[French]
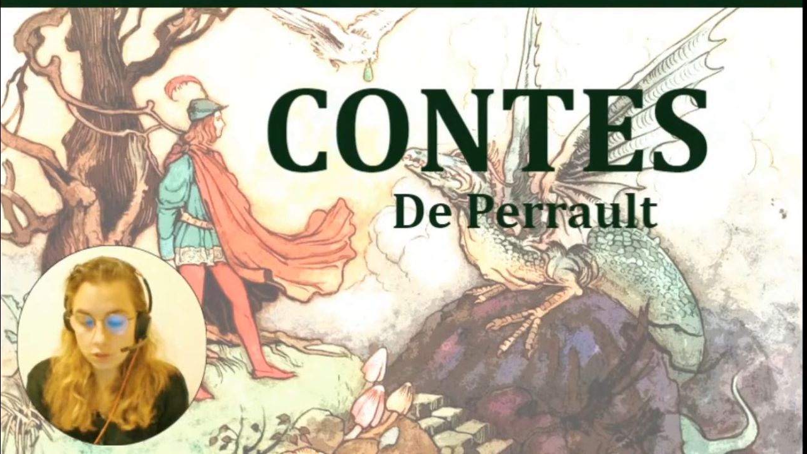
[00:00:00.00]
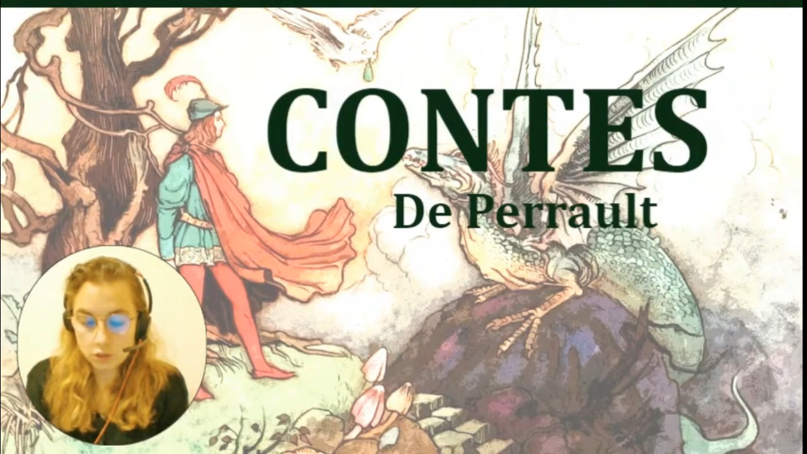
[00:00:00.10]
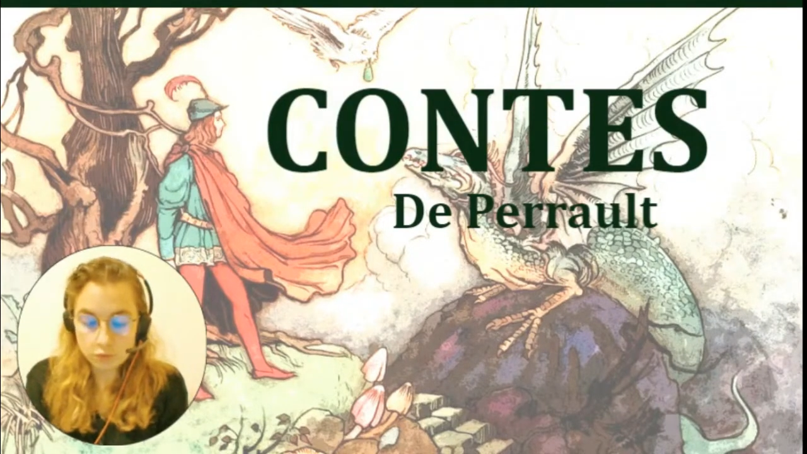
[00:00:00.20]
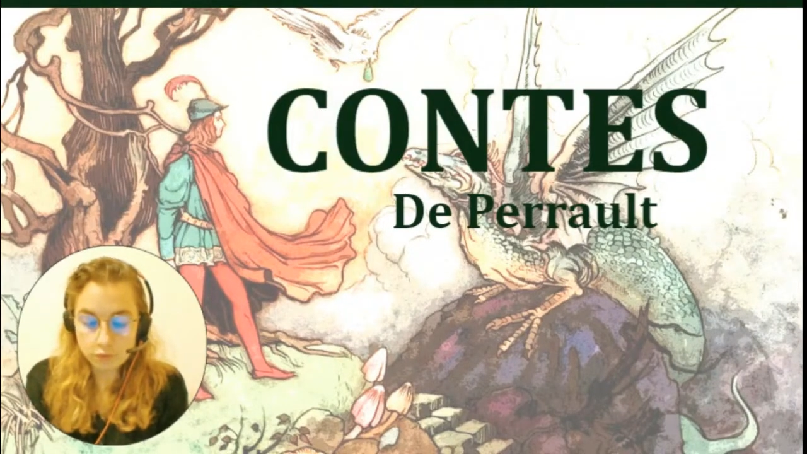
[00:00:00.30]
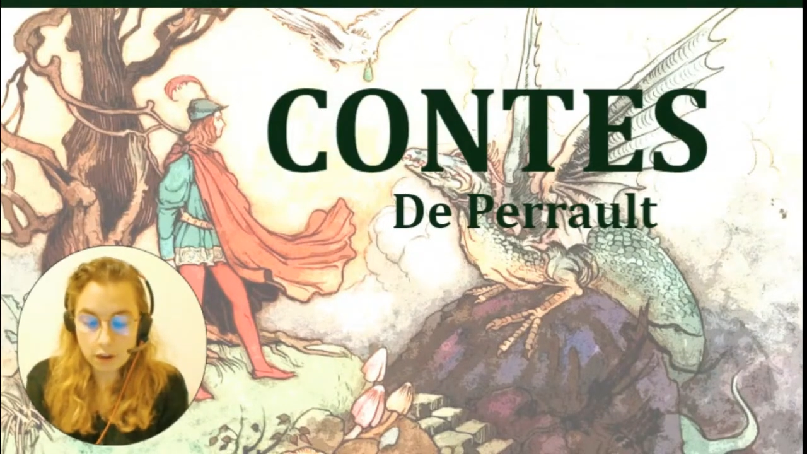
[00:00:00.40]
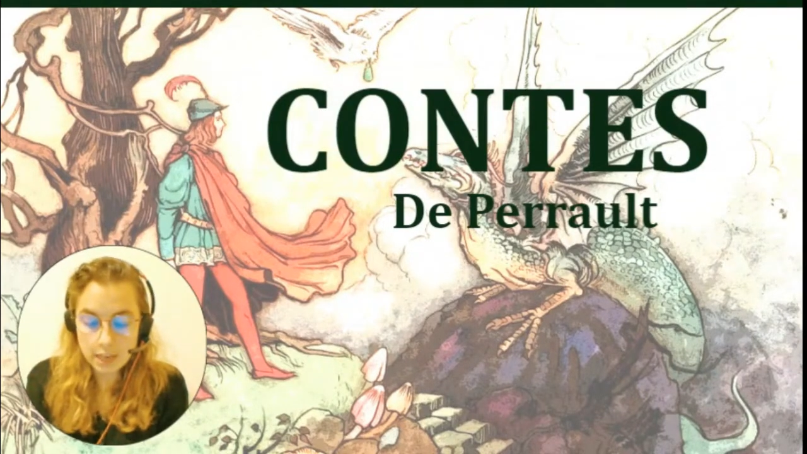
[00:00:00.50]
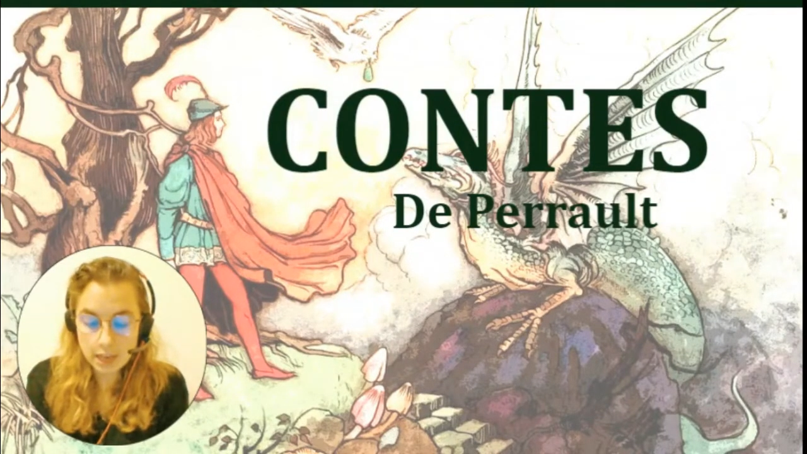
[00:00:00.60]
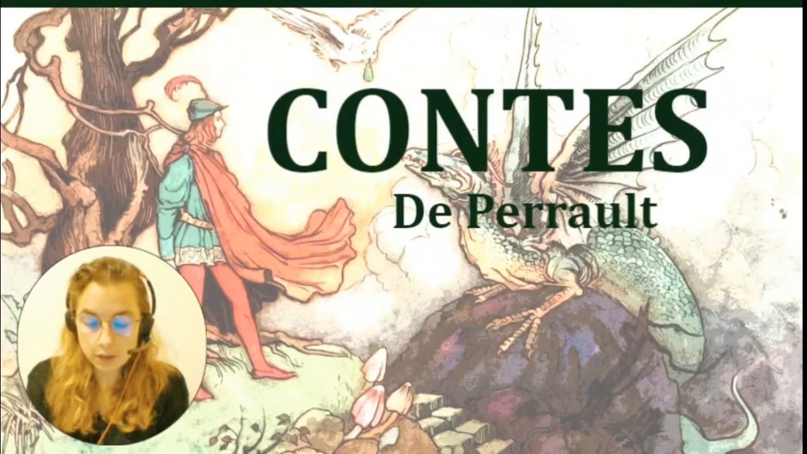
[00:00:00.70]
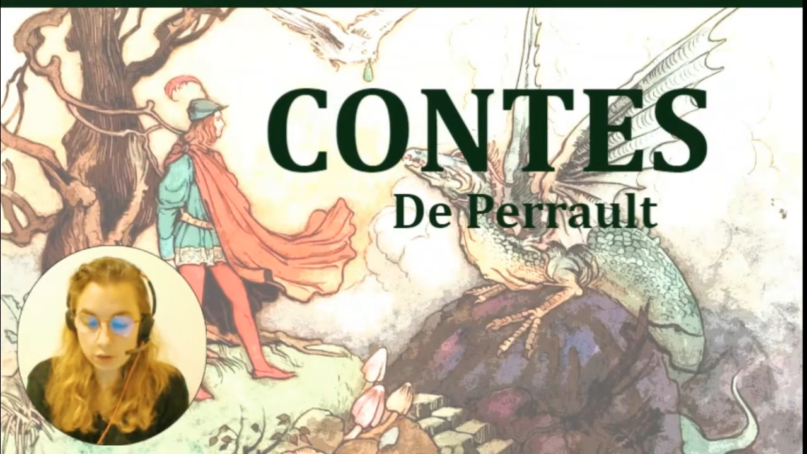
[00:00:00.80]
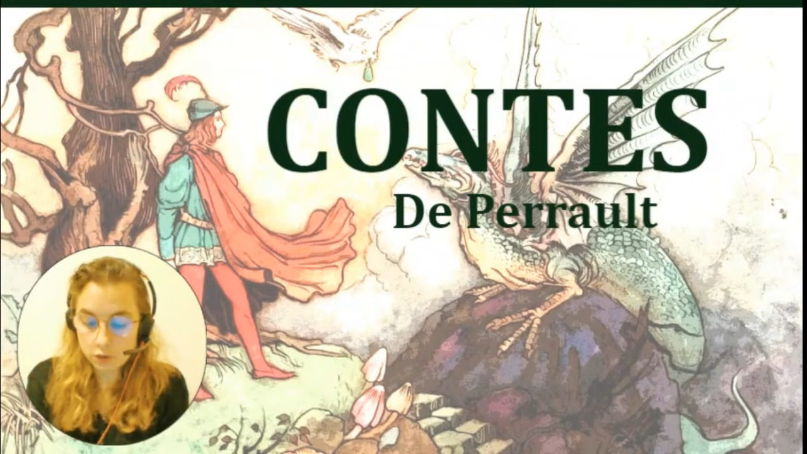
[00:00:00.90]
je ne vois
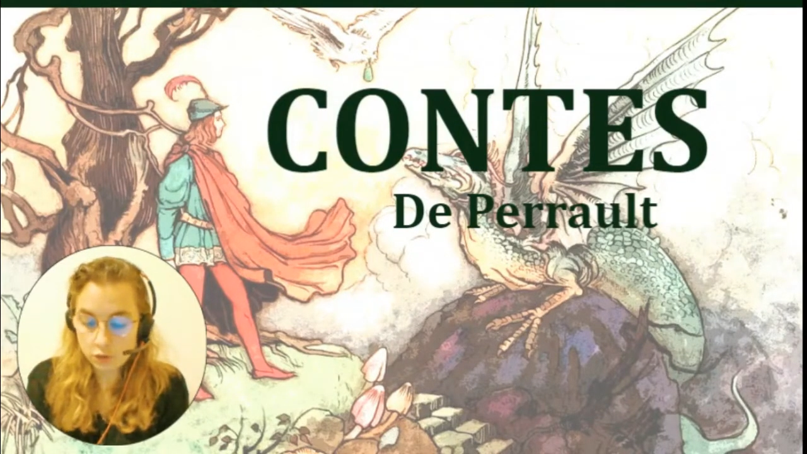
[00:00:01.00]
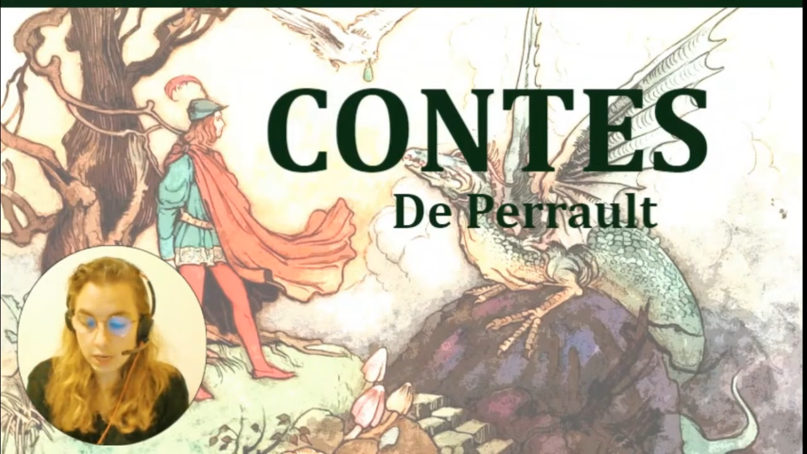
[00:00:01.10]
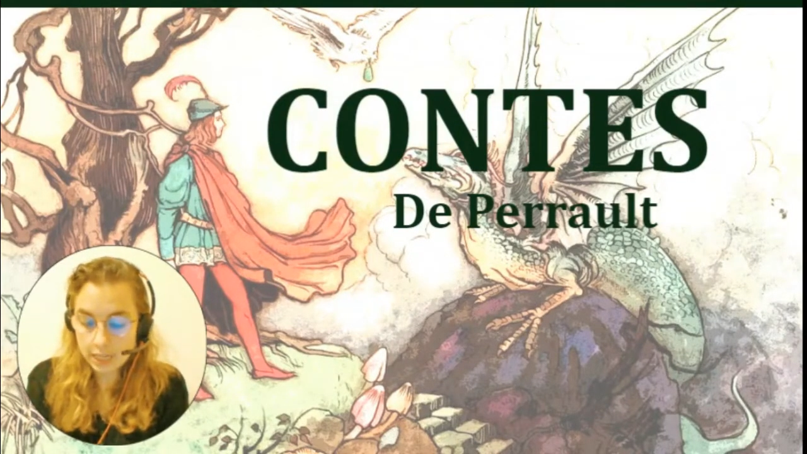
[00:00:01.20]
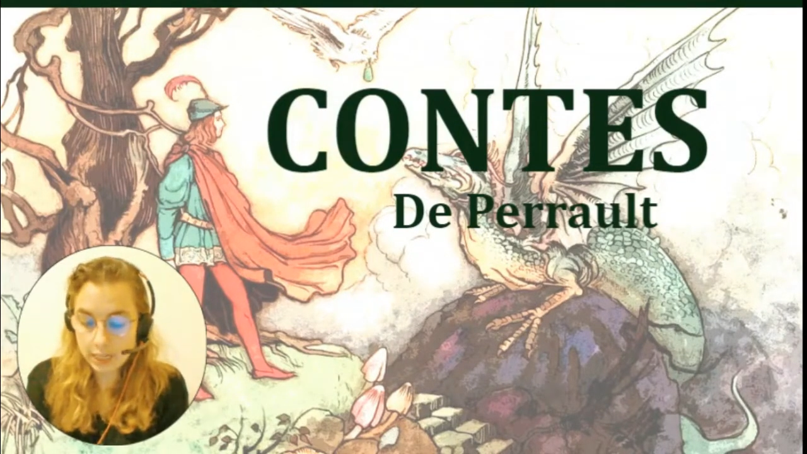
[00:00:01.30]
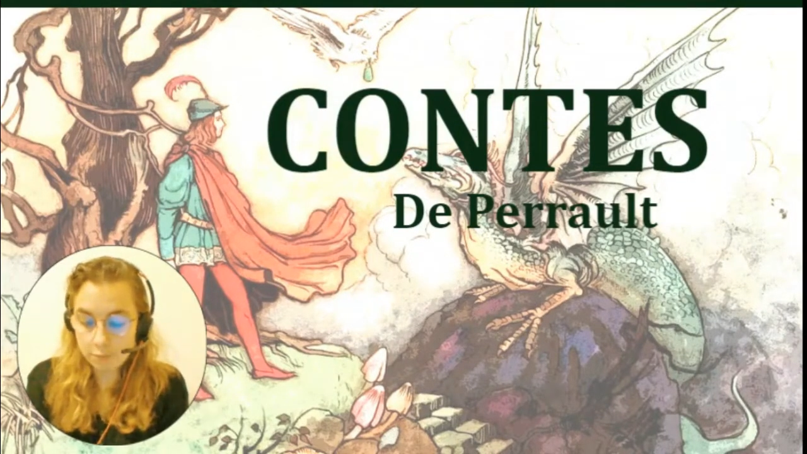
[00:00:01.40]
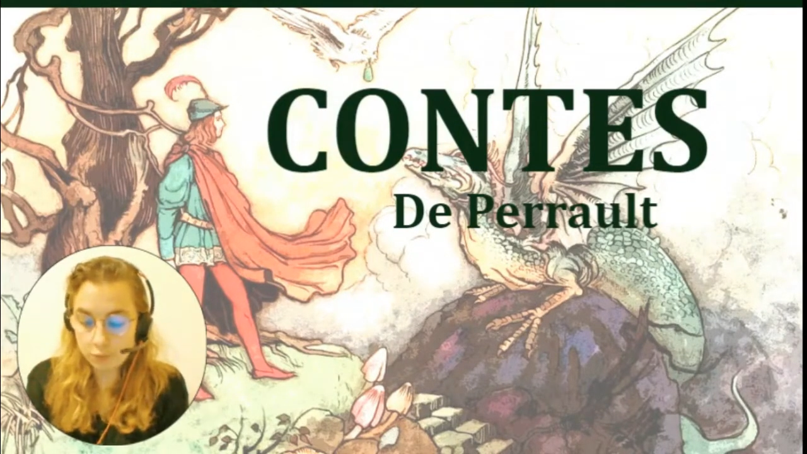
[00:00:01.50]
rien que le soleil qui